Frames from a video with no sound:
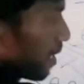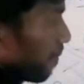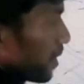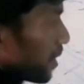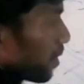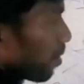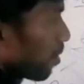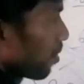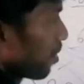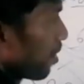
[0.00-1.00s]
లెవెన్త్
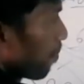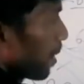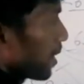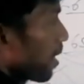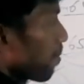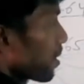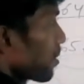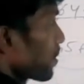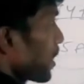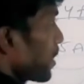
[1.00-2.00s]
షెడ్యూల్లో పట్టణాభివృద్ధి
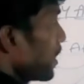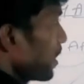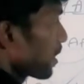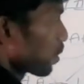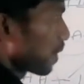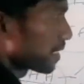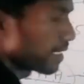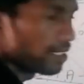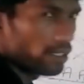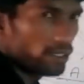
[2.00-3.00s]
సంస్థలని ట్వెల్త్
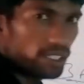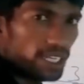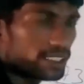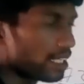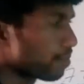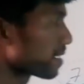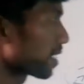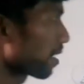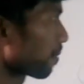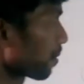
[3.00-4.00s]
షెడ్యూల్లో అది
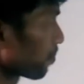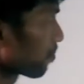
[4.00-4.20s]
గమనించాలి మనం